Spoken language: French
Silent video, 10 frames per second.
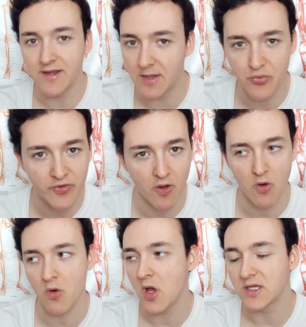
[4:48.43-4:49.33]

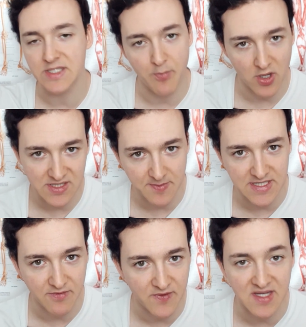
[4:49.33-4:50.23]
débutant, sport
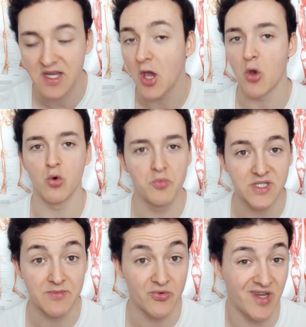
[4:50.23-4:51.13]
spécifique ou
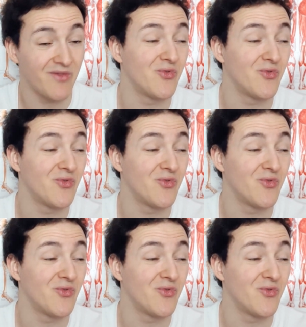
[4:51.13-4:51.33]
bodybuilding,